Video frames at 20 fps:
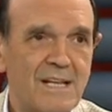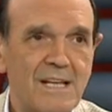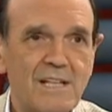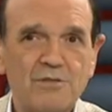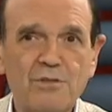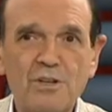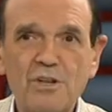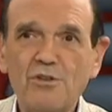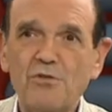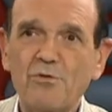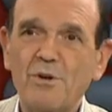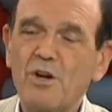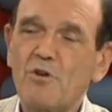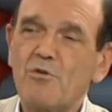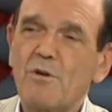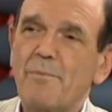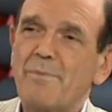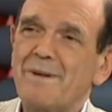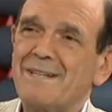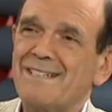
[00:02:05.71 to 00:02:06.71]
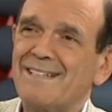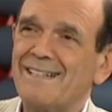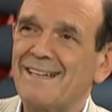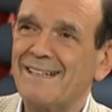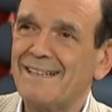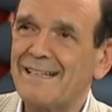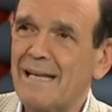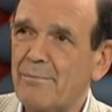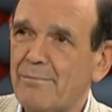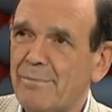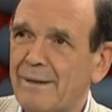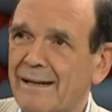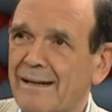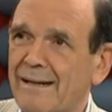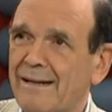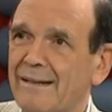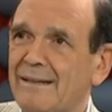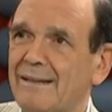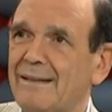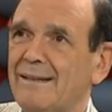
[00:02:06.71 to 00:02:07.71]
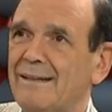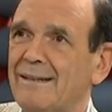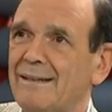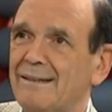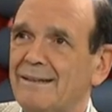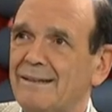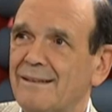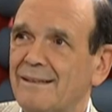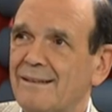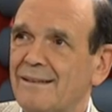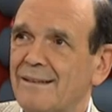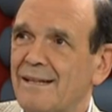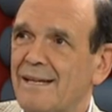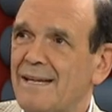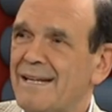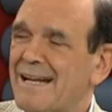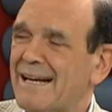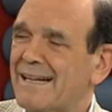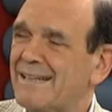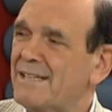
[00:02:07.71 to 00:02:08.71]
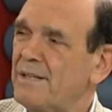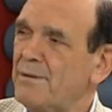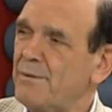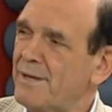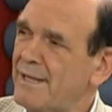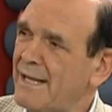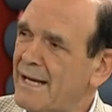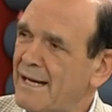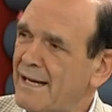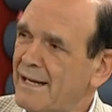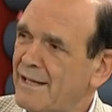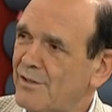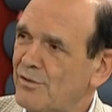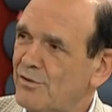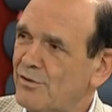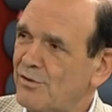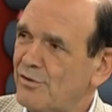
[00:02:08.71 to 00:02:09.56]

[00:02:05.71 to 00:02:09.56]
el sueño no es como especie de etapa de inactividad,